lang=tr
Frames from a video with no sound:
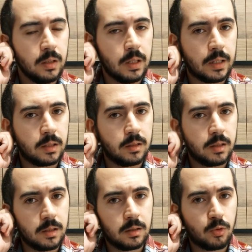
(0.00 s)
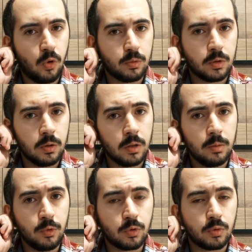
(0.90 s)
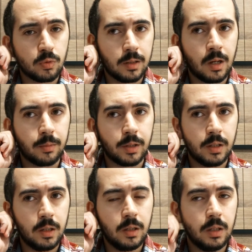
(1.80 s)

yani siz komisyon alamıyorsunuz tabii ki.